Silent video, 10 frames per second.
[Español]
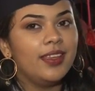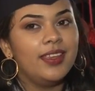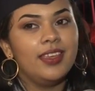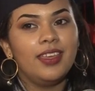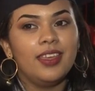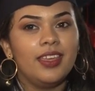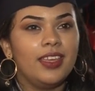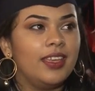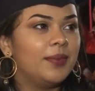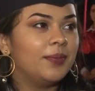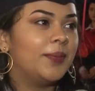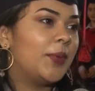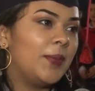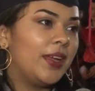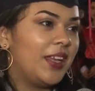y
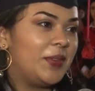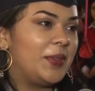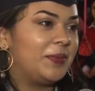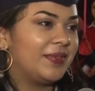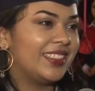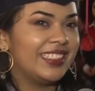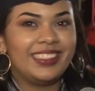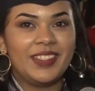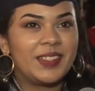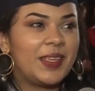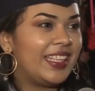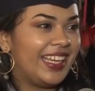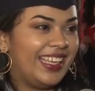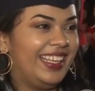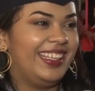pues me graduó. Yo soy de
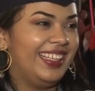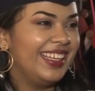aquí